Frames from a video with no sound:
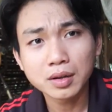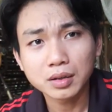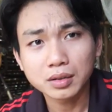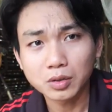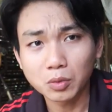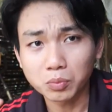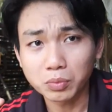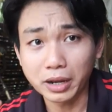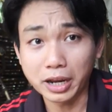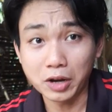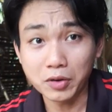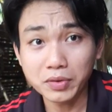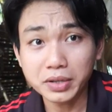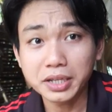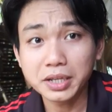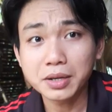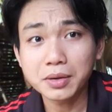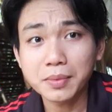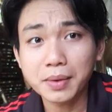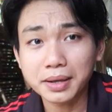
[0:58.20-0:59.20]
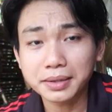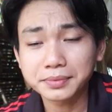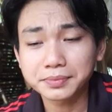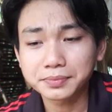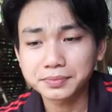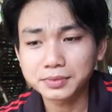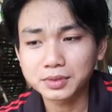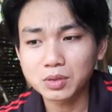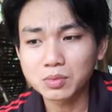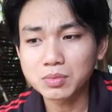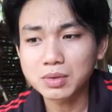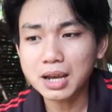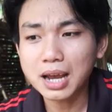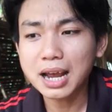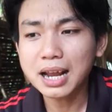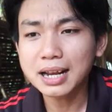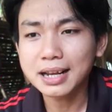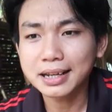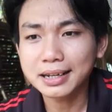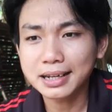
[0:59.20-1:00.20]
đục đẽo này kia các bạn cũng
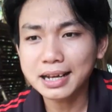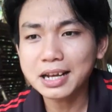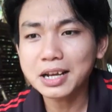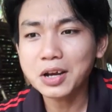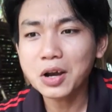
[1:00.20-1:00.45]
khá là gắt